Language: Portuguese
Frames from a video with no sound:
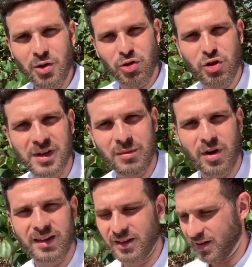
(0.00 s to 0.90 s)
E eu tinha uma
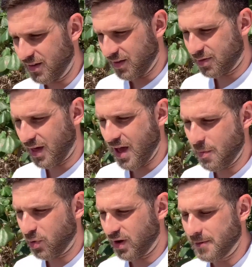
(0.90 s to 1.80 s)
namorada nessa
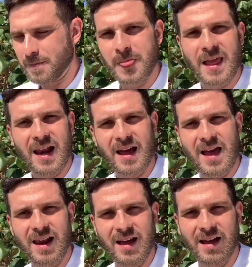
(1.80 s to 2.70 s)
época, que ela,
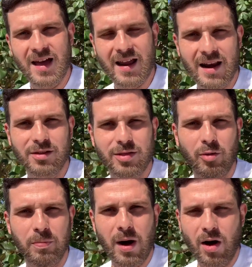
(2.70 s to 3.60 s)
ela, ela era de
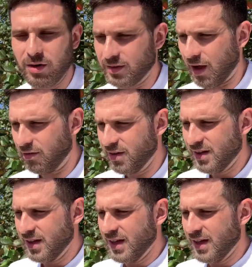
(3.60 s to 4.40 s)
São Paulo e tal.